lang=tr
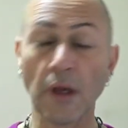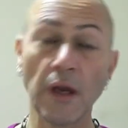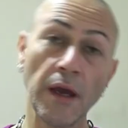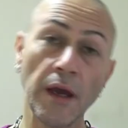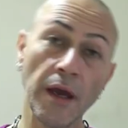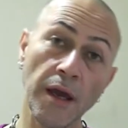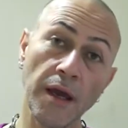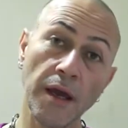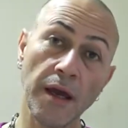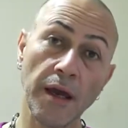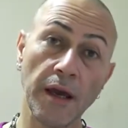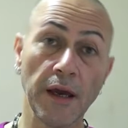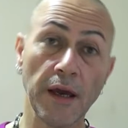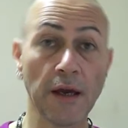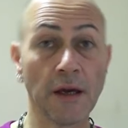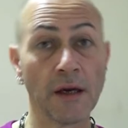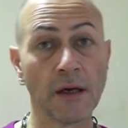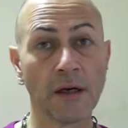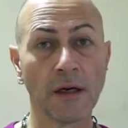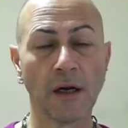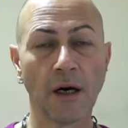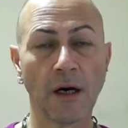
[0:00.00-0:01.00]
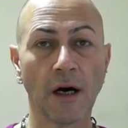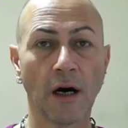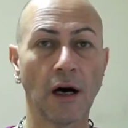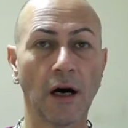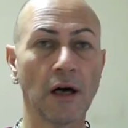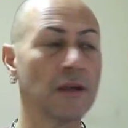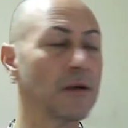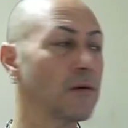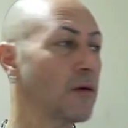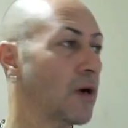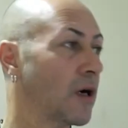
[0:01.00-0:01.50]
Ee,
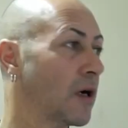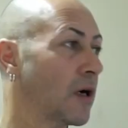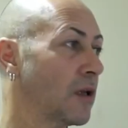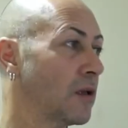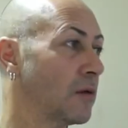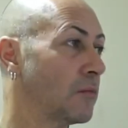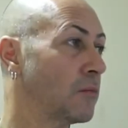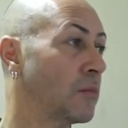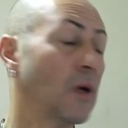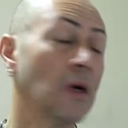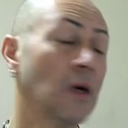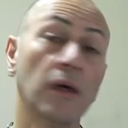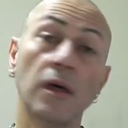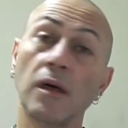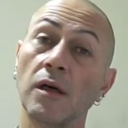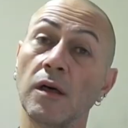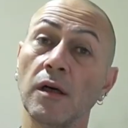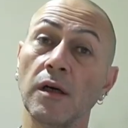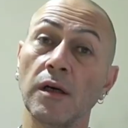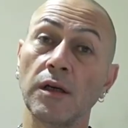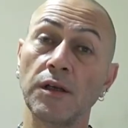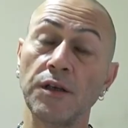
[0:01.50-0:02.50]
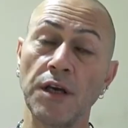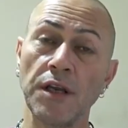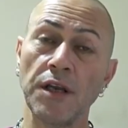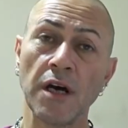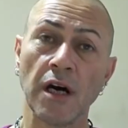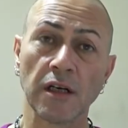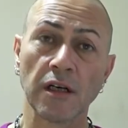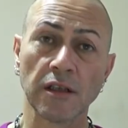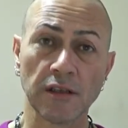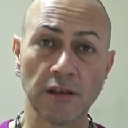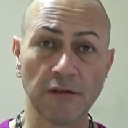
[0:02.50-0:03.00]
hadi bakalım. Yeni
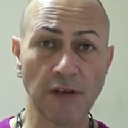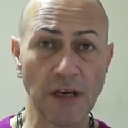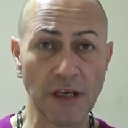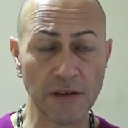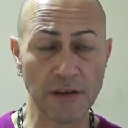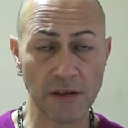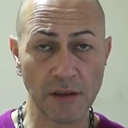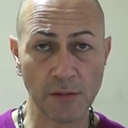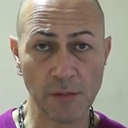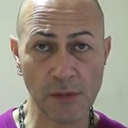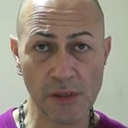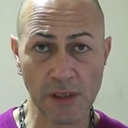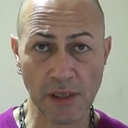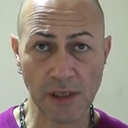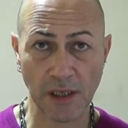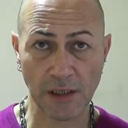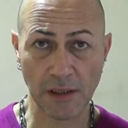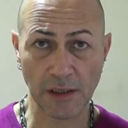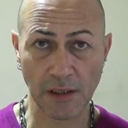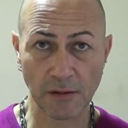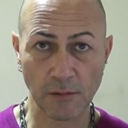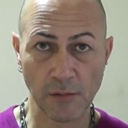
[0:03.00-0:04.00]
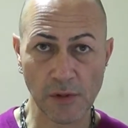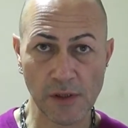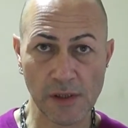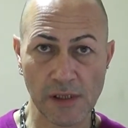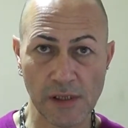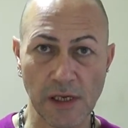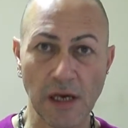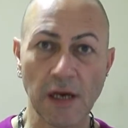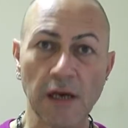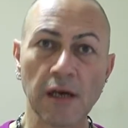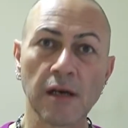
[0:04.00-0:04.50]
aktive ettiğimiz
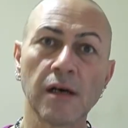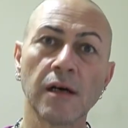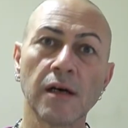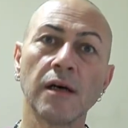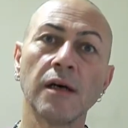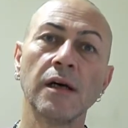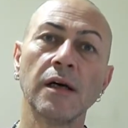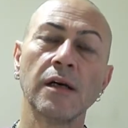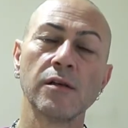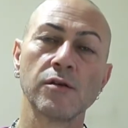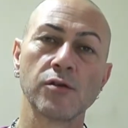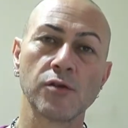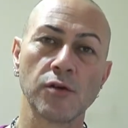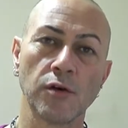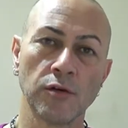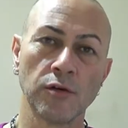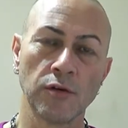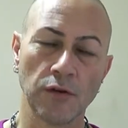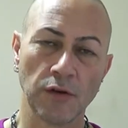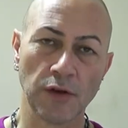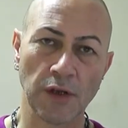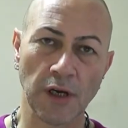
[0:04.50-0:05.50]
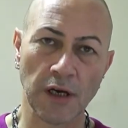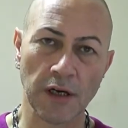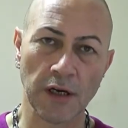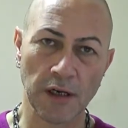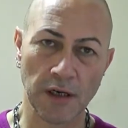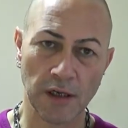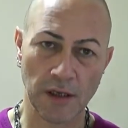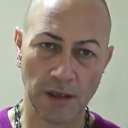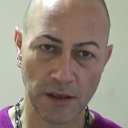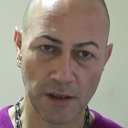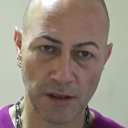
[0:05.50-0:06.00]
kanalımızda sonunda
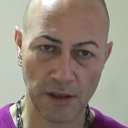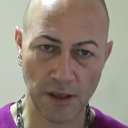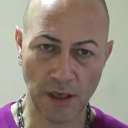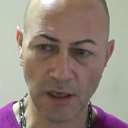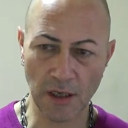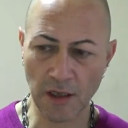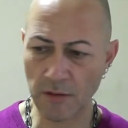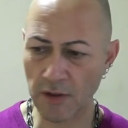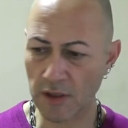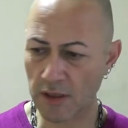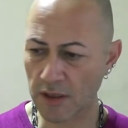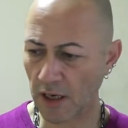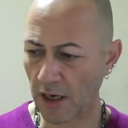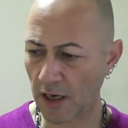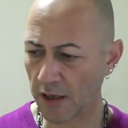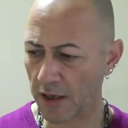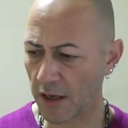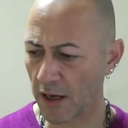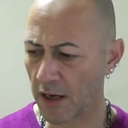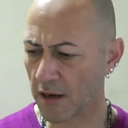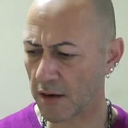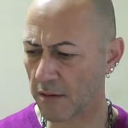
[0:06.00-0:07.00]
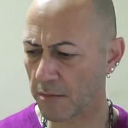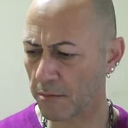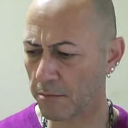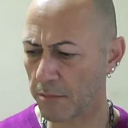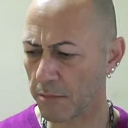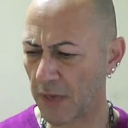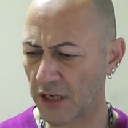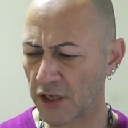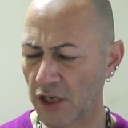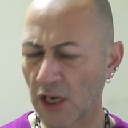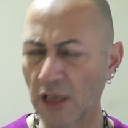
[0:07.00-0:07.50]
yeni bir tane
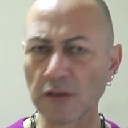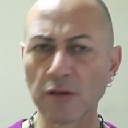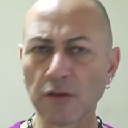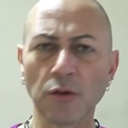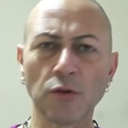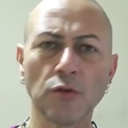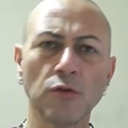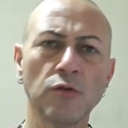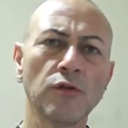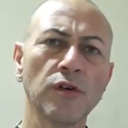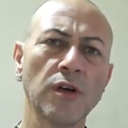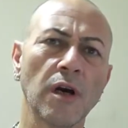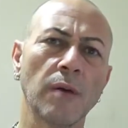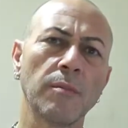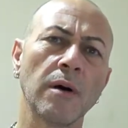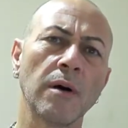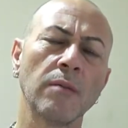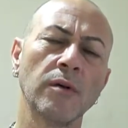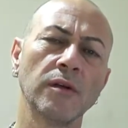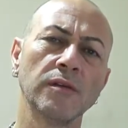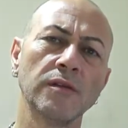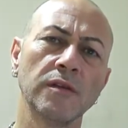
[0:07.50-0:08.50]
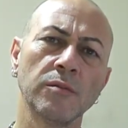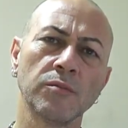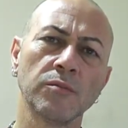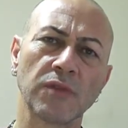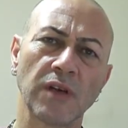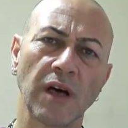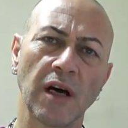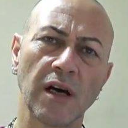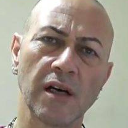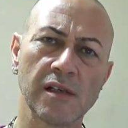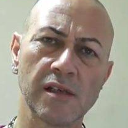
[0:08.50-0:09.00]
5-6 gündür yapamadığım
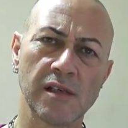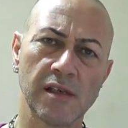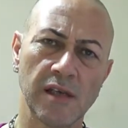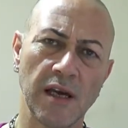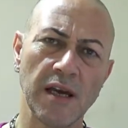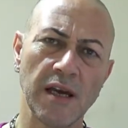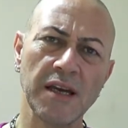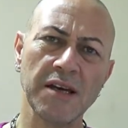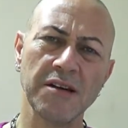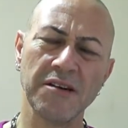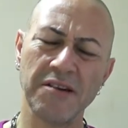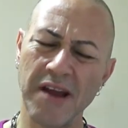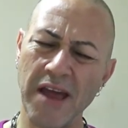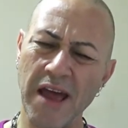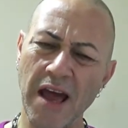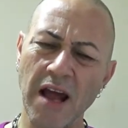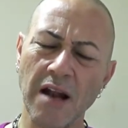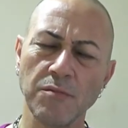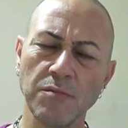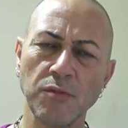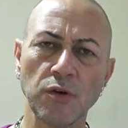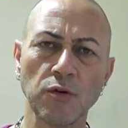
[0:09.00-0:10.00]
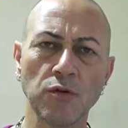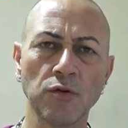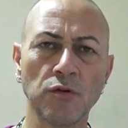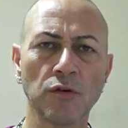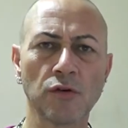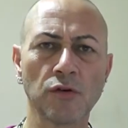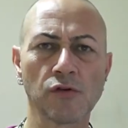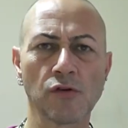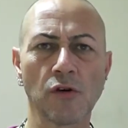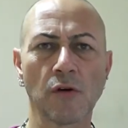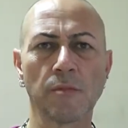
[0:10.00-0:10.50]
taze, reel bir
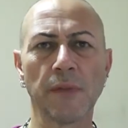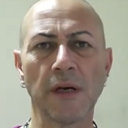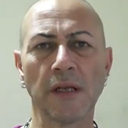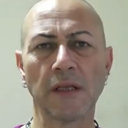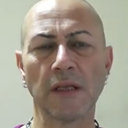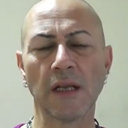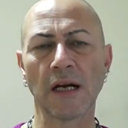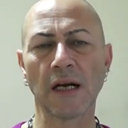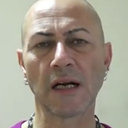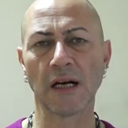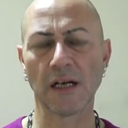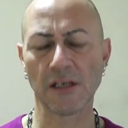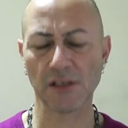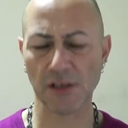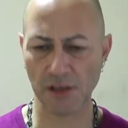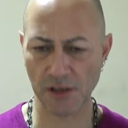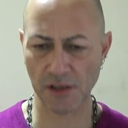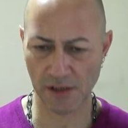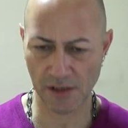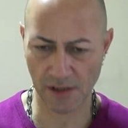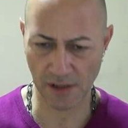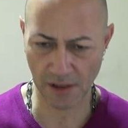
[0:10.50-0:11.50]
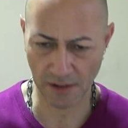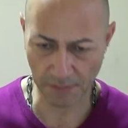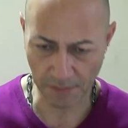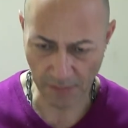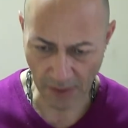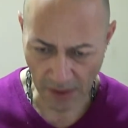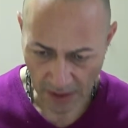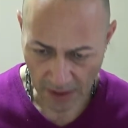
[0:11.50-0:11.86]
günlük sohbetle karşınızdayım.